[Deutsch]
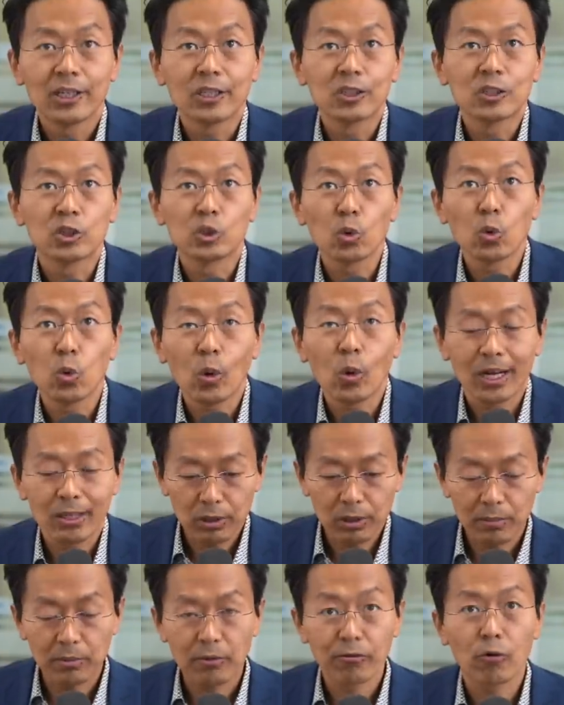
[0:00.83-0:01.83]
So, hallo
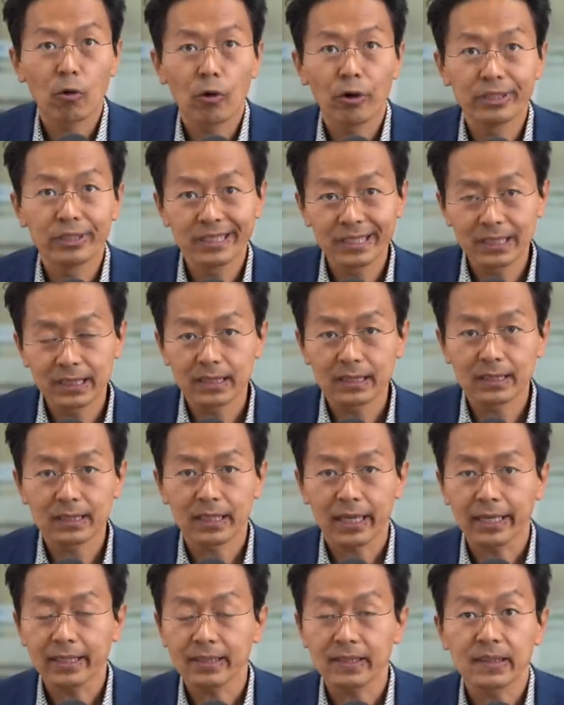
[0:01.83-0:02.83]
liebe Freunde des
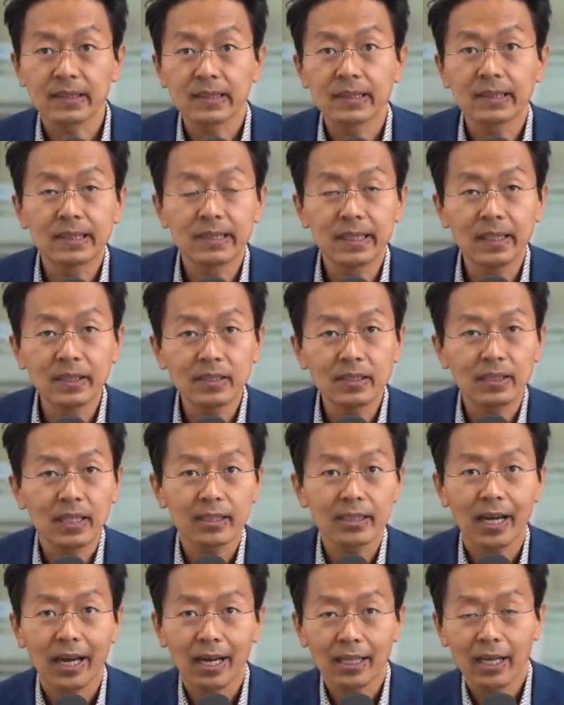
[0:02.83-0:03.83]
Rechts. Es ist Dienstag
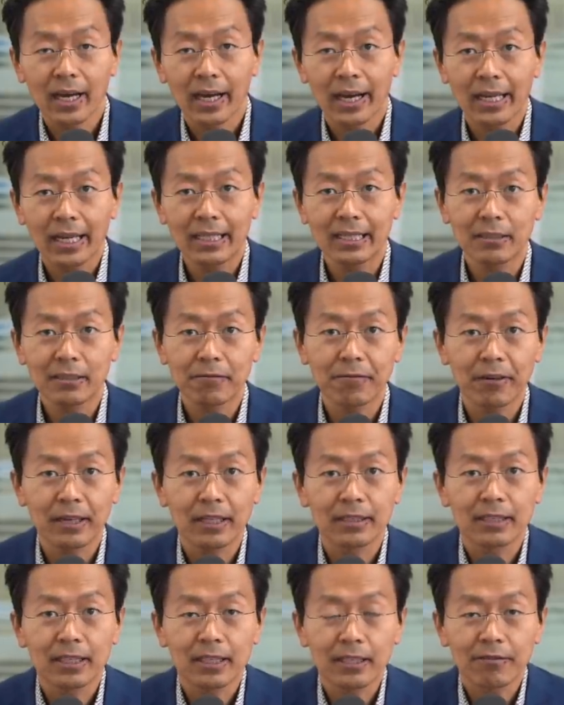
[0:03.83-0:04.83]
nach Allerheiligen.
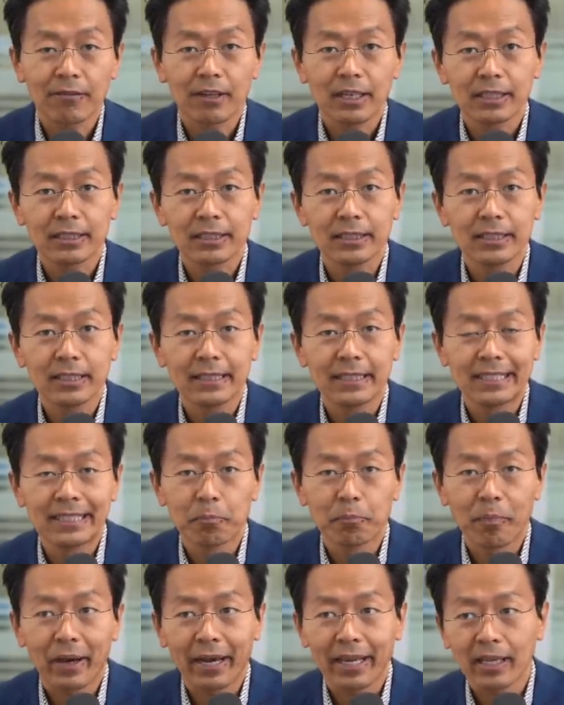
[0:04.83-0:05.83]
Feiertag war hier
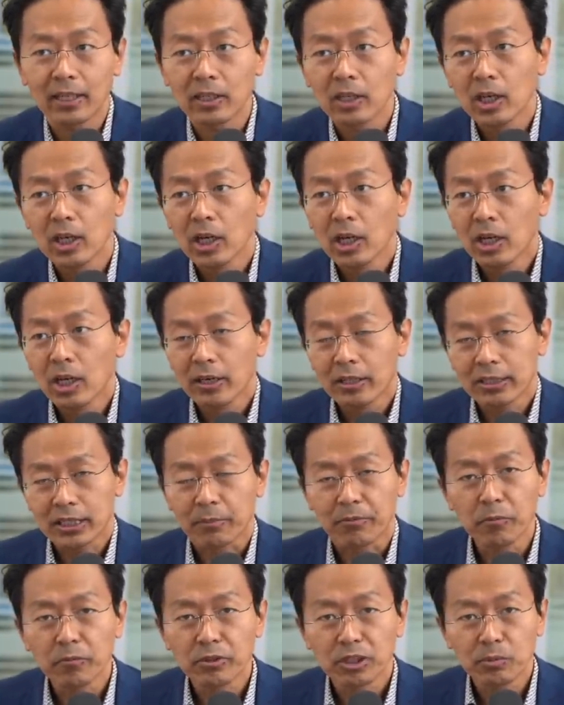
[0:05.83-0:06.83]
in Bayern. Ich habe
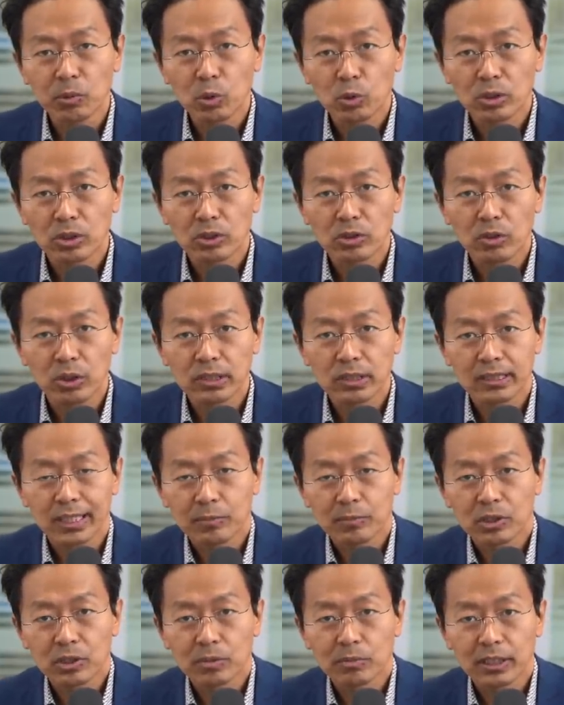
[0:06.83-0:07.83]
15 Minuten noch Zeit
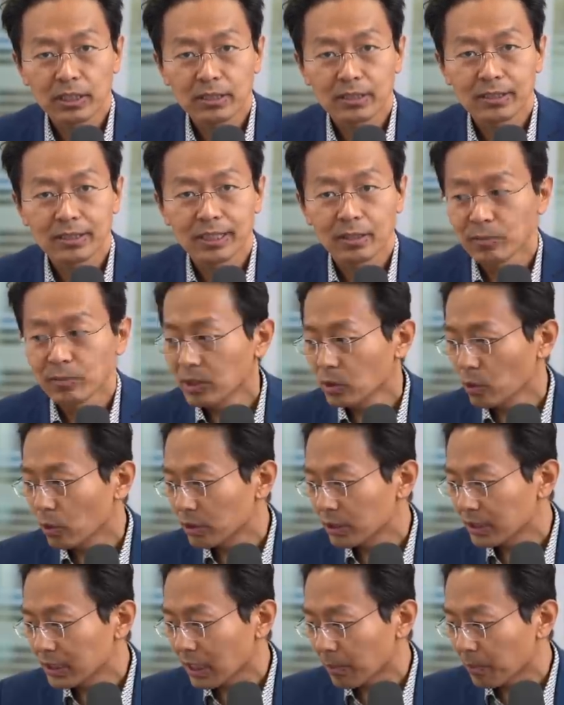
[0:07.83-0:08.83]
bis zum nächsten Termin
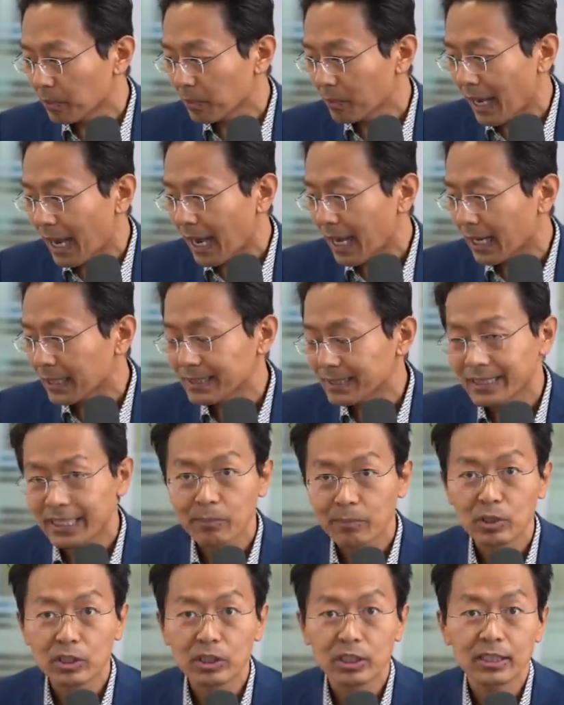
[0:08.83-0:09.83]
und ich habe ein paar
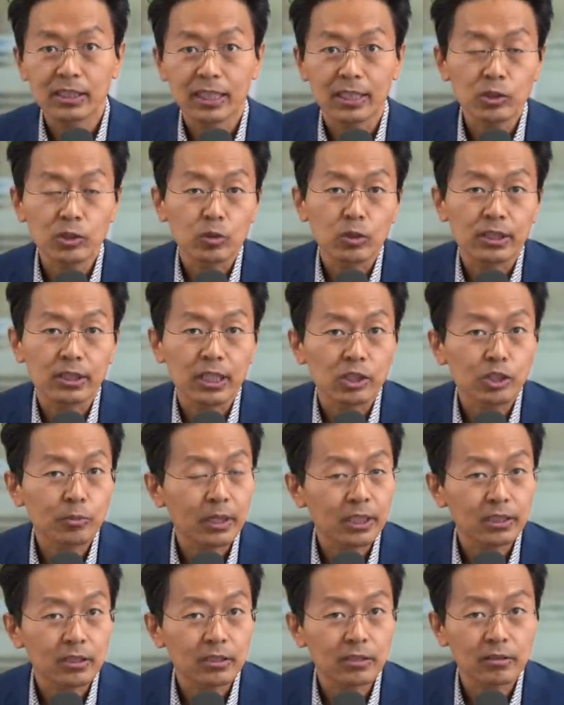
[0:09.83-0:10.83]
Themen, die ich ganz kurz
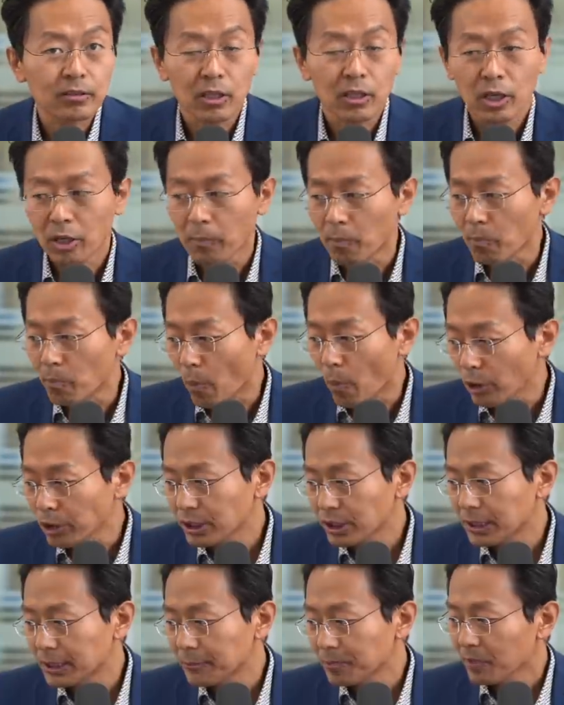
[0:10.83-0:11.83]
ansprechen
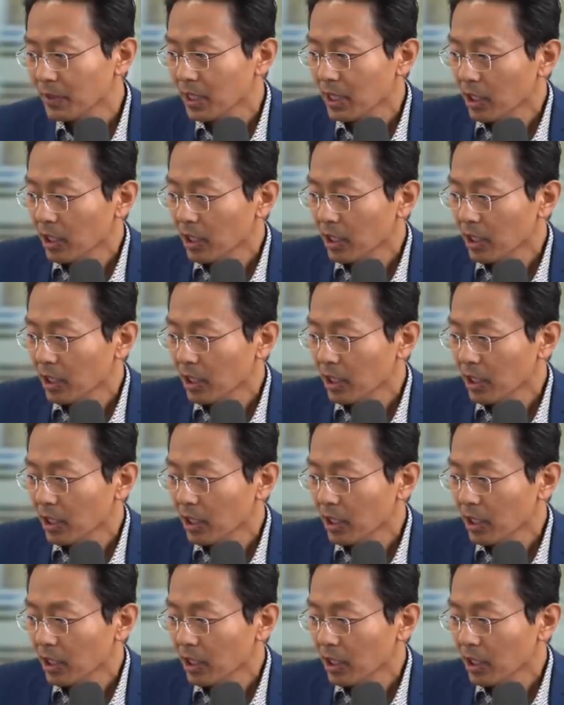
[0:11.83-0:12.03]
möchte.